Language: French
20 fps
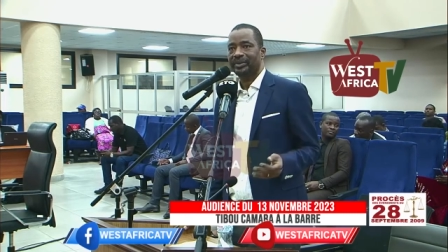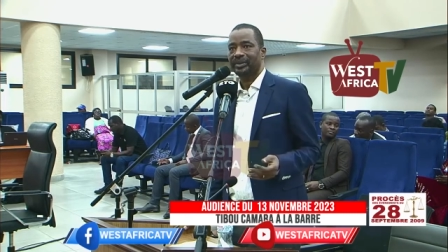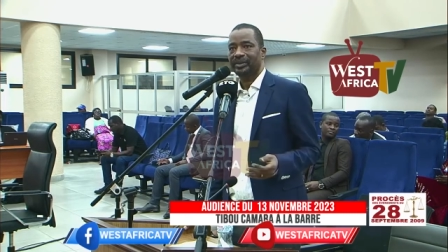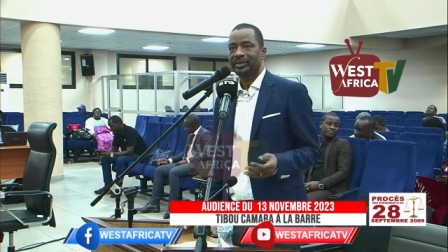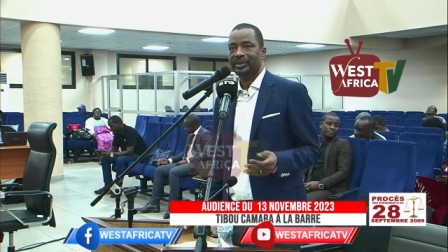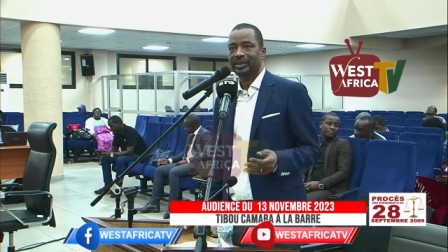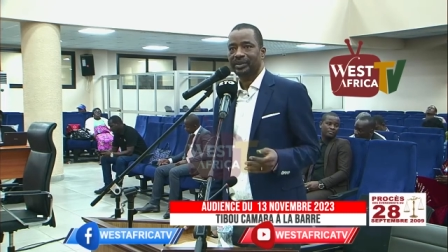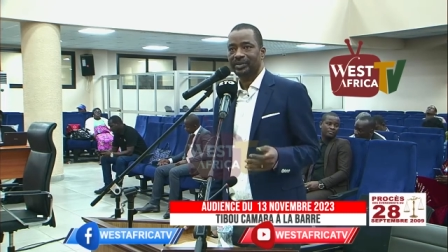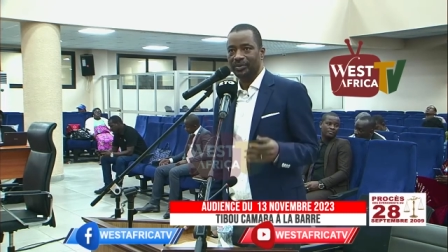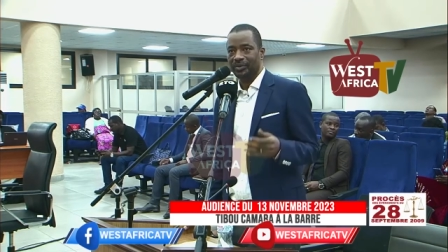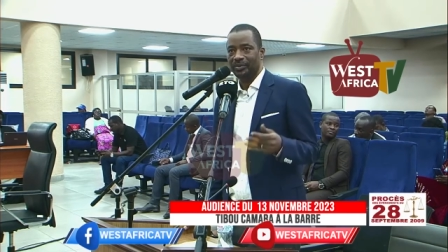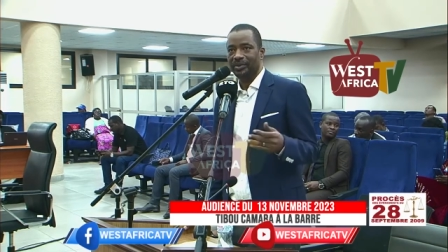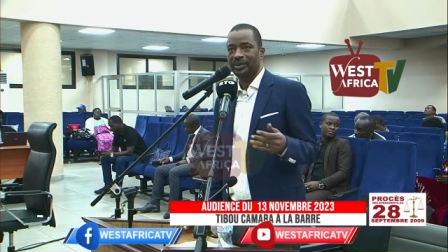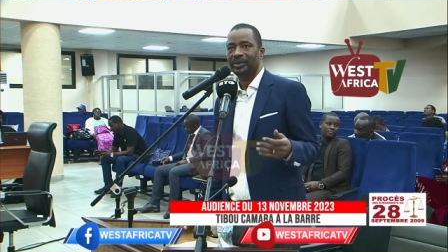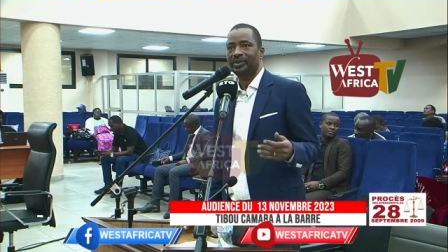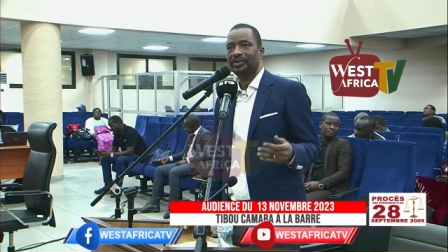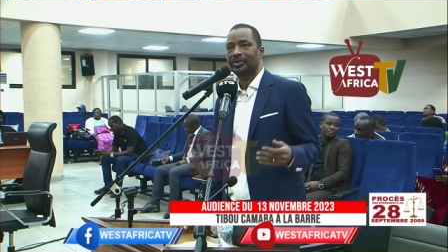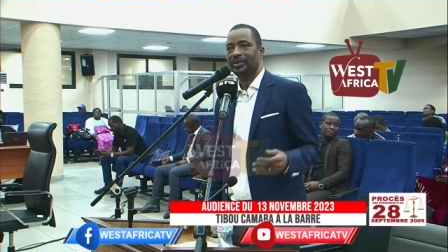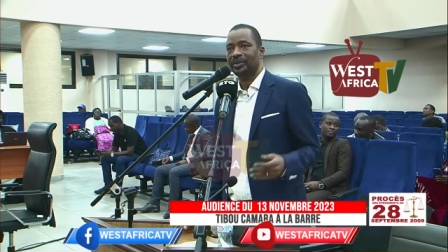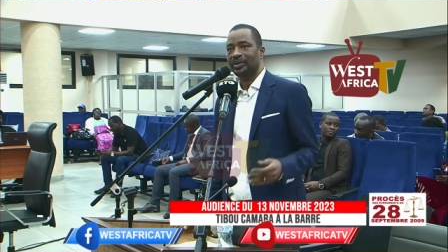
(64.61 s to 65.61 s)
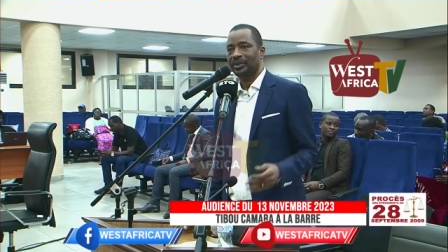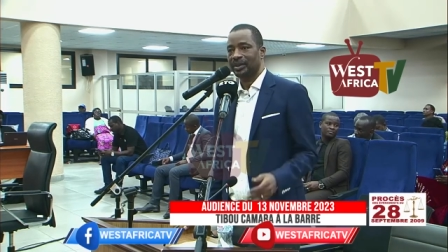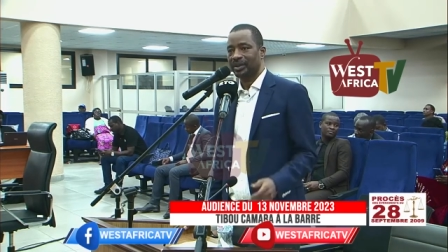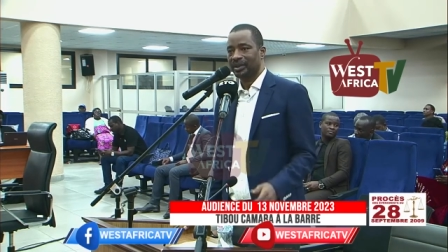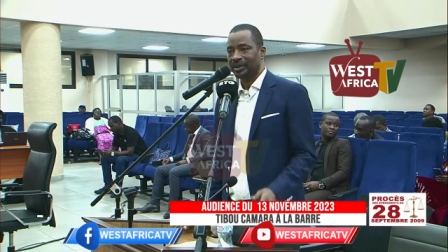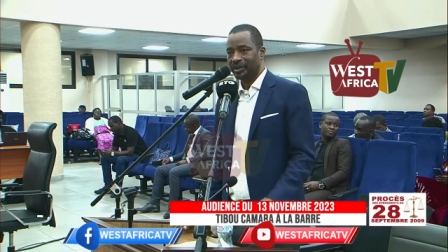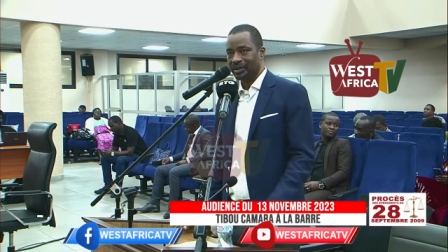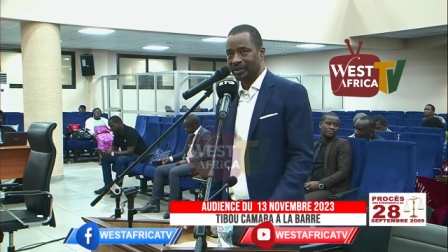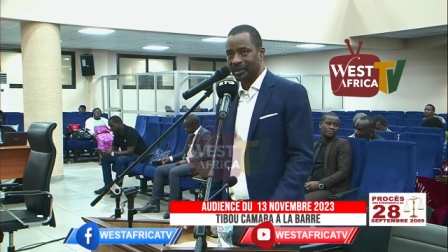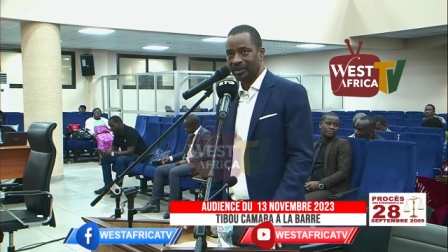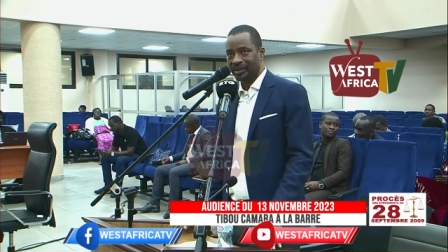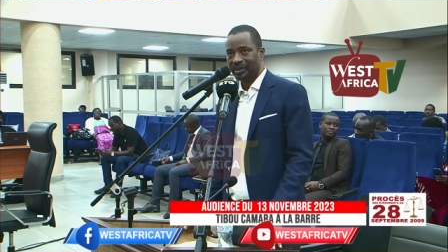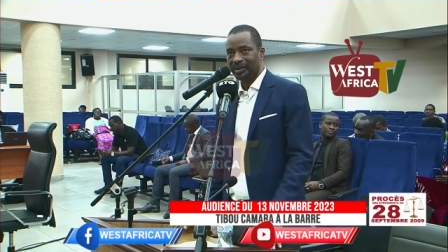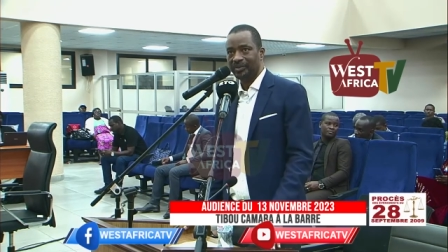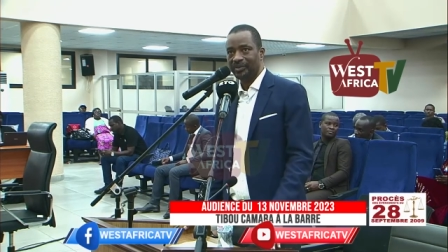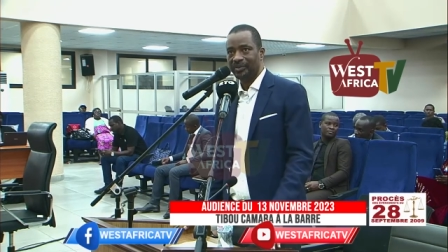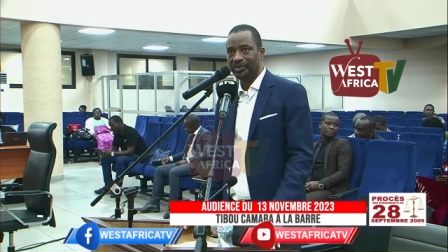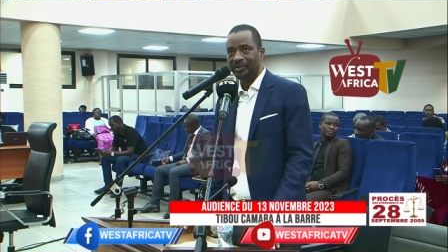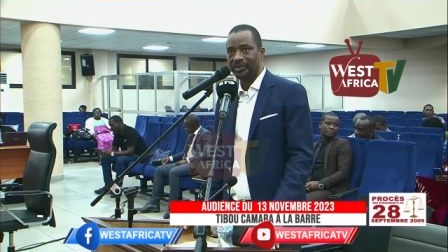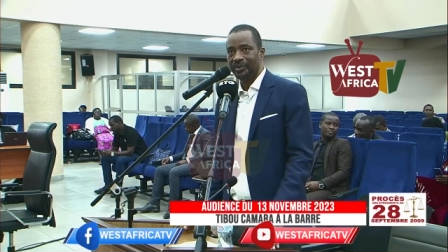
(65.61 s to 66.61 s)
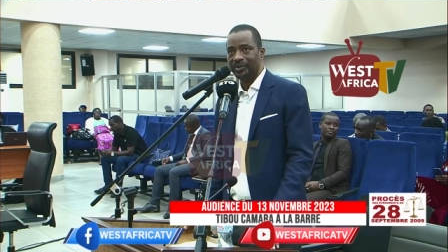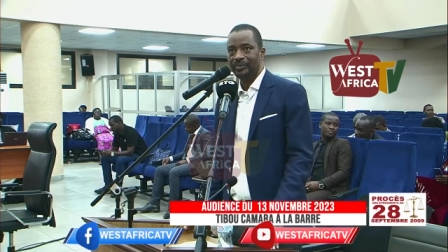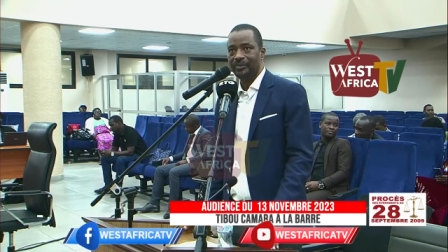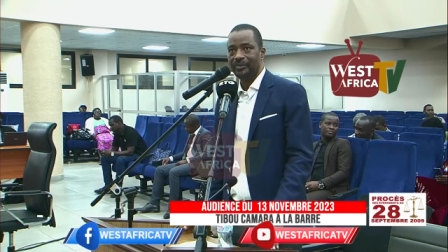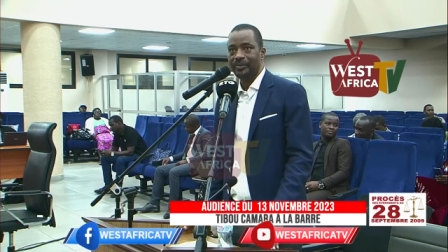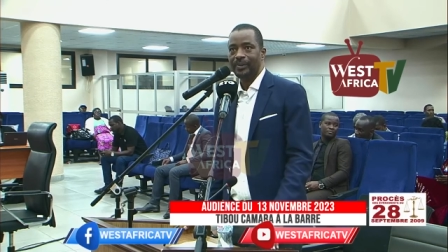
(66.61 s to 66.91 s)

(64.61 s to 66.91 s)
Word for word: cette nomination est intervenue